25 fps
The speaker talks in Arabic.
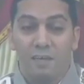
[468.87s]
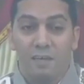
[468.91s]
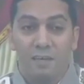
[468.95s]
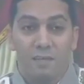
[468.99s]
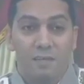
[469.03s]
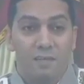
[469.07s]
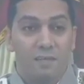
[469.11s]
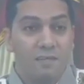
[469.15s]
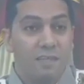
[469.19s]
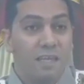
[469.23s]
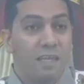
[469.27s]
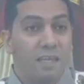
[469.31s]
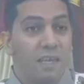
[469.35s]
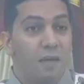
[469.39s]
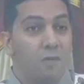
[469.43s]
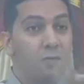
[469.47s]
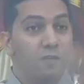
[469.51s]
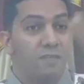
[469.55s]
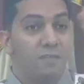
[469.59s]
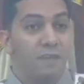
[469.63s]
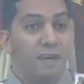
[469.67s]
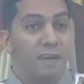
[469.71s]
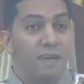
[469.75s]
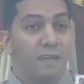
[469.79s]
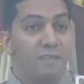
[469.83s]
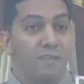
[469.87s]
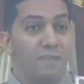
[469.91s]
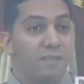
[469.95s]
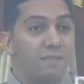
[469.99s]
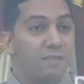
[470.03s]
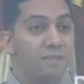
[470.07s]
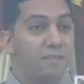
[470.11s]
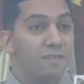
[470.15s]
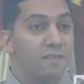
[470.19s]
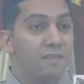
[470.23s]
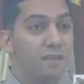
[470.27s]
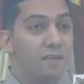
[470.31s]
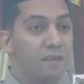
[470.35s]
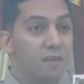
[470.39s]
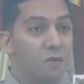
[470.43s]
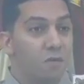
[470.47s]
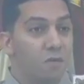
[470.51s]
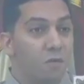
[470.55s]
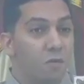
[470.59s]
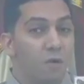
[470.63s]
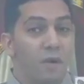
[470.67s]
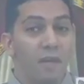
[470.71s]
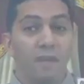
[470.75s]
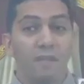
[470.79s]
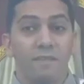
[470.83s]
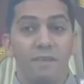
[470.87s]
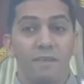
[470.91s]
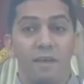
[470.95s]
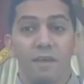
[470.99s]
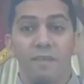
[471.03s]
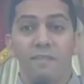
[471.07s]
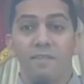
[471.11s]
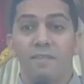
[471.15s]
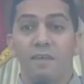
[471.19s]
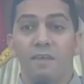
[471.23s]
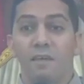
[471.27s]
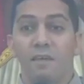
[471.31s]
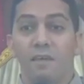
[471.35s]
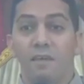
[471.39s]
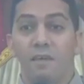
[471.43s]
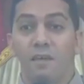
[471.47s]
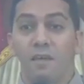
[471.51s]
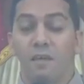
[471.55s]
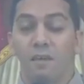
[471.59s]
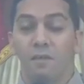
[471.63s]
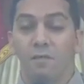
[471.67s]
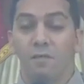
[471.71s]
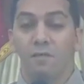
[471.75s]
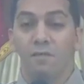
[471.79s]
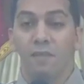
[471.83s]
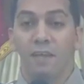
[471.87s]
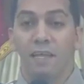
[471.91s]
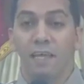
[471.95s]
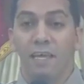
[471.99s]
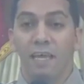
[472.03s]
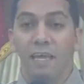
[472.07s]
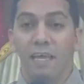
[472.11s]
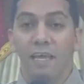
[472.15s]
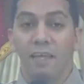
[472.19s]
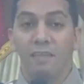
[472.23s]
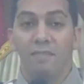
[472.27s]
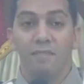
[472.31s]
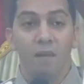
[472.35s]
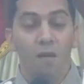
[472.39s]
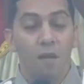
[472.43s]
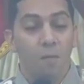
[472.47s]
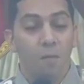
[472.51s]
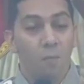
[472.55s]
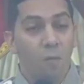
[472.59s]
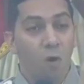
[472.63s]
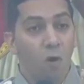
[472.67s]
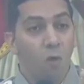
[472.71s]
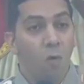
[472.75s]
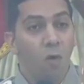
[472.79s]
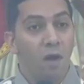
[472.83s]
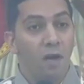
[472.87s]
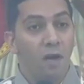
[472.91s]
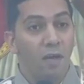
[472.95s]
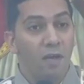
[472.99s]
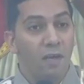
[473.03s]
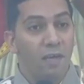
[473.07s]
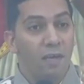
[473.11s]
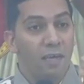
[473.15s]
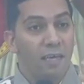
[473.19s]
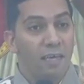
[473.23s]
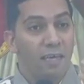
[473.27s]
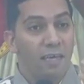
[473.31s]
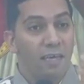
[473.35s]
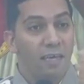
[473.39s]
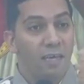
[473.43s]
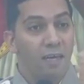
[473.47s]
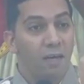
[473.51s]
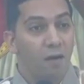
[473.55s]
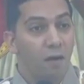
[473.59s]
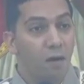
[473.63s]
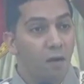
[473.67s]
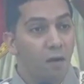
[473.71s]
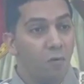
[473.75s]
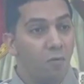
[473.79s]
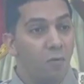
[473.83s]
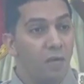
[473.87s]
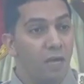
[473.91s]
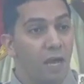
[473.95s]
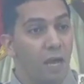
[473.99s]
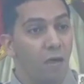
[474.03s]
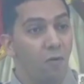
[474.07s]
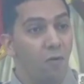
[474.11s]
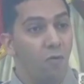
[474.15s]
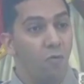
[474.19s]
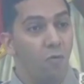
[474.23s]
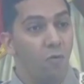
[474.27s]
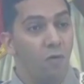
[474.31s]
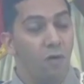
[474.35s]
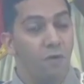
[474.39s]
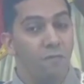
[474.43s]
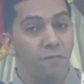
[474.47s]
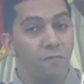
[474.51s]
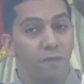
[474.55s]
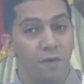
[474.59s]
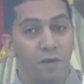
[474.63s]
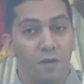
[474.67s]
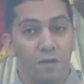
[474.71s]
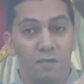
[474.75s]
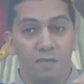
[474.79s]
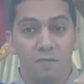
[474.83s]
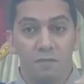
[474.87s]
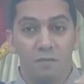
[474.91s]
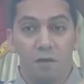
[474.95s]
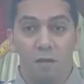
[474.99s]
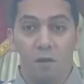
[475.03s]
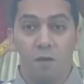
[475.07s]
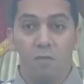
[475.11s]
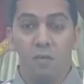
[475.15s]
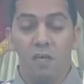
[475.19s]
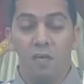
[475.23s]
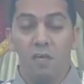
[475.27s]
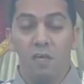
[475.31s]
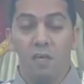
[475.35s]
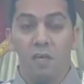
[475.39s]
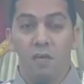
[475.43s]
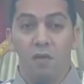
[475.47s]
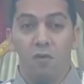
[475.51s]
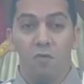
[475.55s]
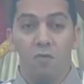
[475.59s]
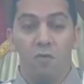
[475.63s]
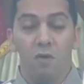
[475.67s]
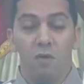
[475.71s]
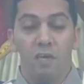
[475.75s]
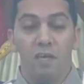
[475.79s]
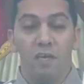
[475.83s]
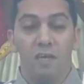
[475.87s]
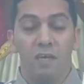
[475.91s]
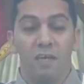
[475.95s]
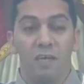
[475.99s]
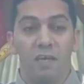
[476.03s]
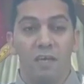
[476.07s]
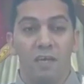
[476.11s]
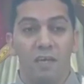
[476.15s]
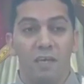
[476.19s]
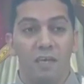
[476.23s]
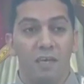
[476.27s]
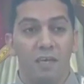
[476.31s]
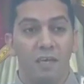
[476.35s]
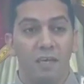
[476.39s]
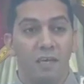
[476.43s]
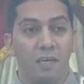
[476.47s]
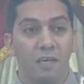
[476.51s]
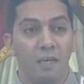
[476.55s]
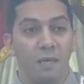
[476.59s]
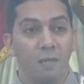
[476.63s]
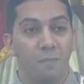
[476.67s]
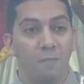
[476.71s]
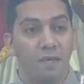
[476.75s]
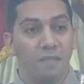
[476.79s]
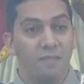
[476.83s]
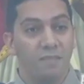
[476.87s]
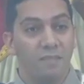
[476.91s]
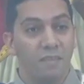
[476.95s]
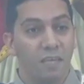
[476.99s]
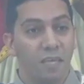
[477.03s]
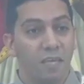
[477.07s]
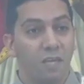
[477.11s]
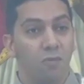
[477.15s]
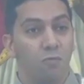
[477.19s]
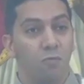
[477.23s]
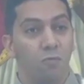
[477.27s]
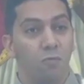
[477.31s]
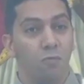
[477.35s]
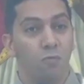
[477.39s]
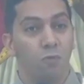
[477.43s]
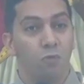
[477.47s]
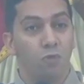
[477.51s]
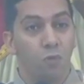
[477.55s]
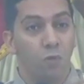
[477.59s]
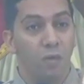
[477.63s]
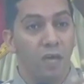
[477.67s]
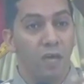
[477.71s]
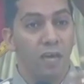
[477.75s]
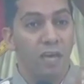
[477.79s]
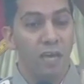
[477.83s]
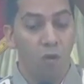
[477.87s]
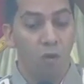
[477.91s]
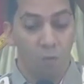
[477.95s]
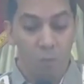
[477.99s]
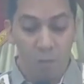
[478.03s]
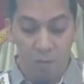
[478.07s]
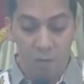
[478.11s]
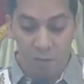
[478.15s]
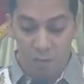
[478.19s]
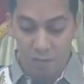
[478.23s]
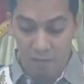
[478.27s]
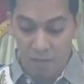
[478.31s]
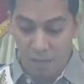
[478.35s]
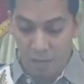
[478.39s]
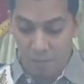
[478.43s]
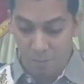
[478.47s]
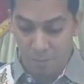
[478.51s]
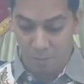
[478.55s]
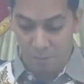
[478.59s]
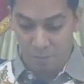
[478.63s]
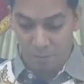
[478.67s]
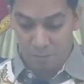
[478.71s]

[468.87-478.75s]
دي لو اتاخدت ولا تأثر في الخيل طالما هو خيل قوي أو فرس قوي ومتين وشجاع ومقدام